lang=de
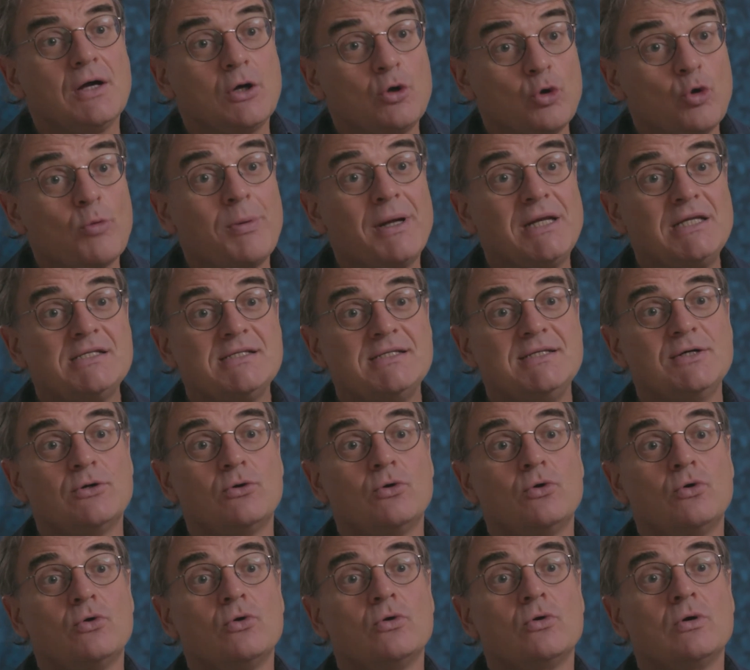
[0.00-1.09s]

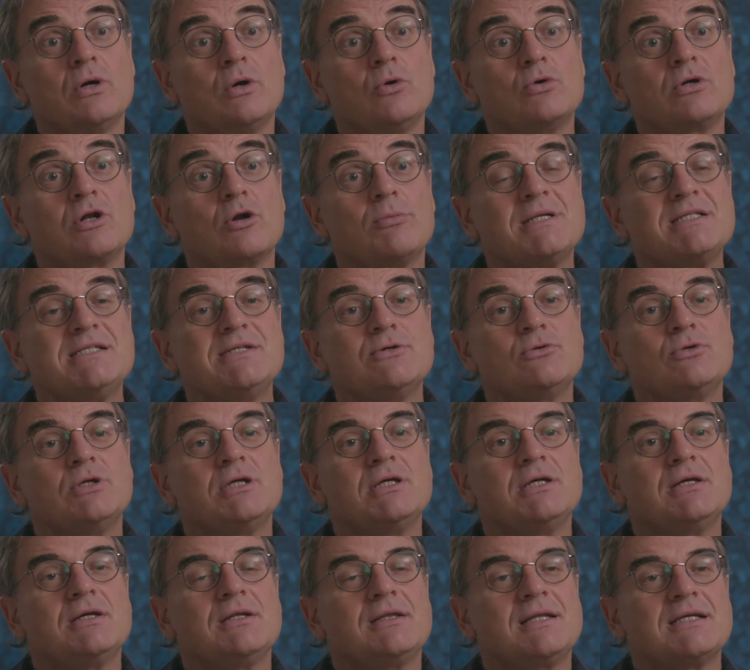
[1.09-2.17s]
Globalisierung und Globalisierung
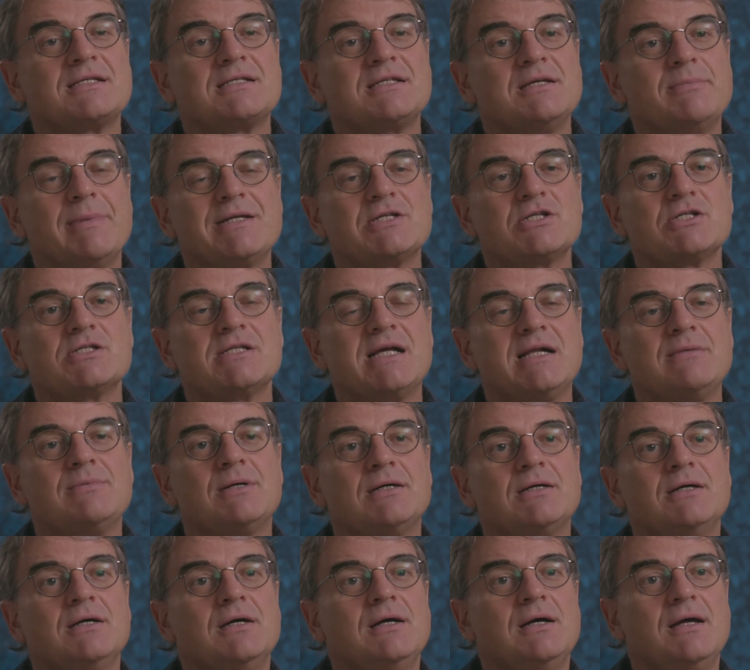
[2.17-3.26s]
nicht, dass die Menschen
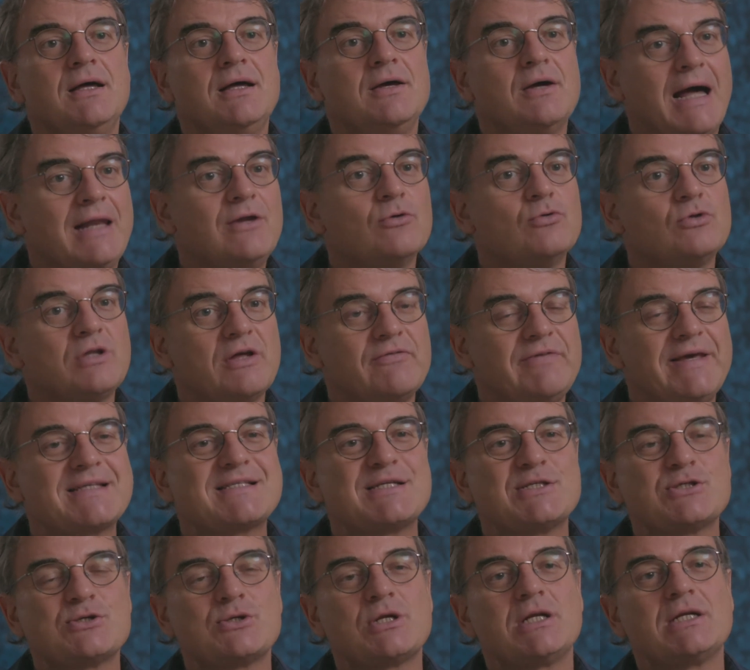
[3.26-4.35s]
selber äh, alle unterwegs
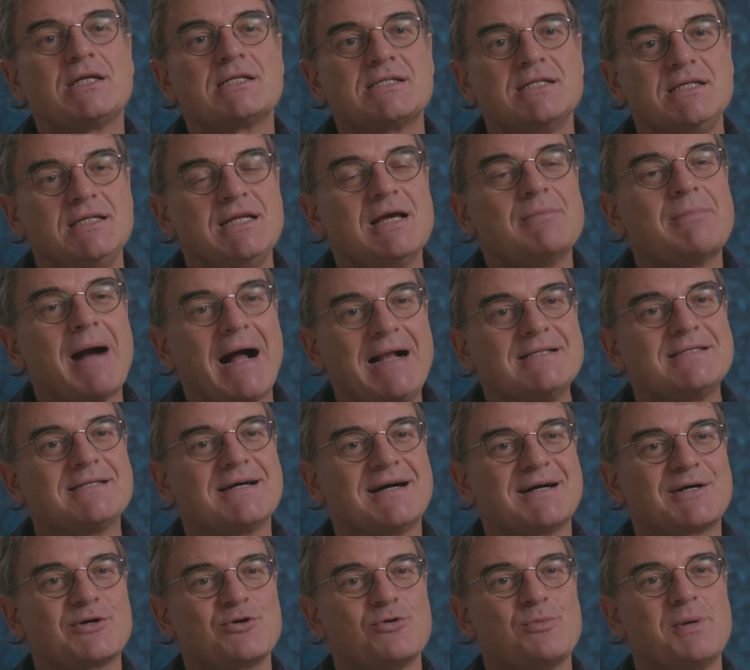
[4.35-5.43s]
sind, sondern dass sie in ihrem
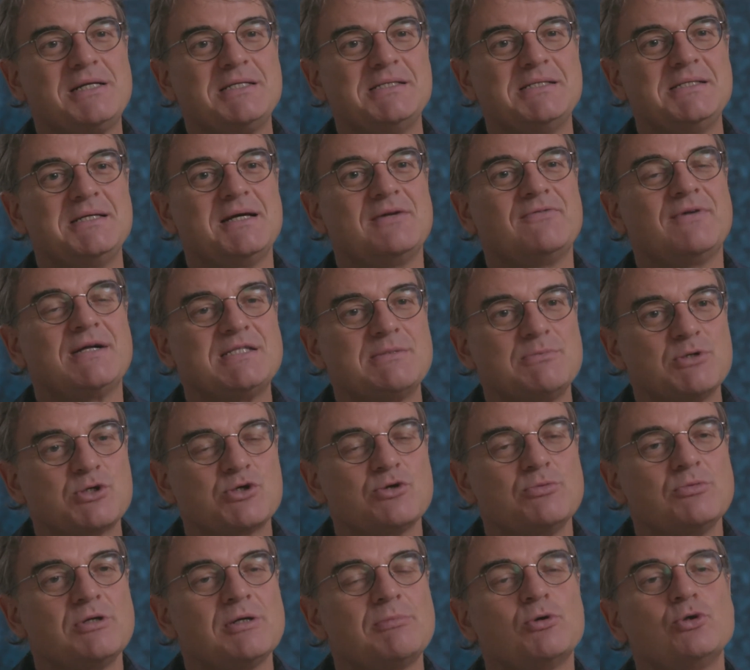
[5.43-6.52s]
Alltag globalisieren, weil sie
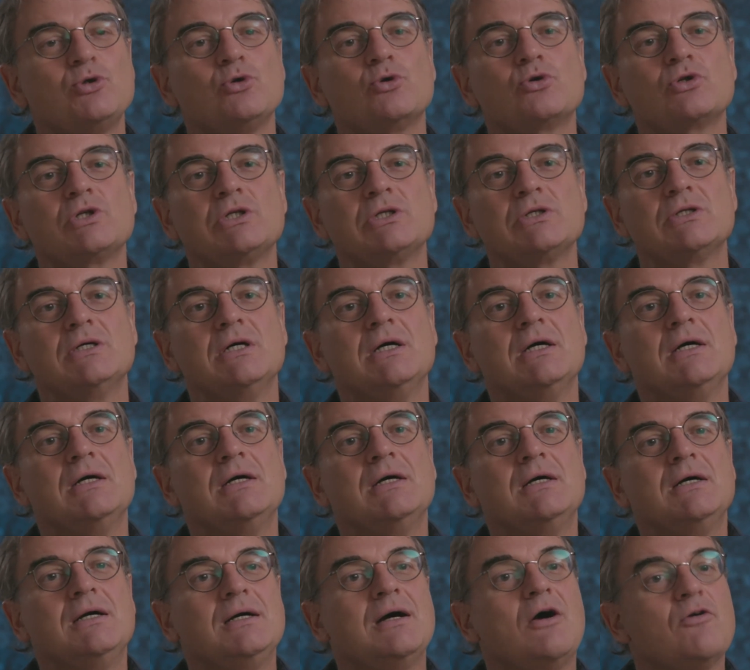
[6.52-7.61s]
bestimmte Produkte
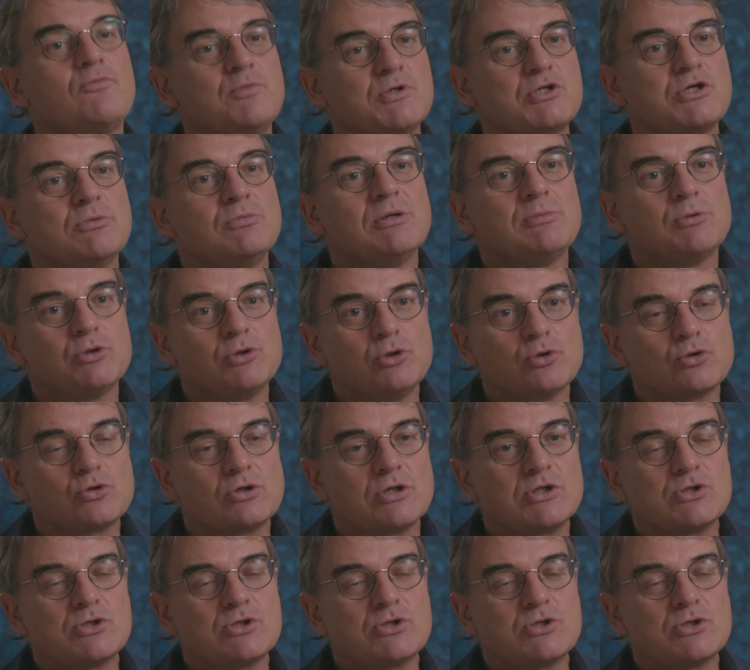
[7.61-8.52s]
äh, auf bestimmte Produkte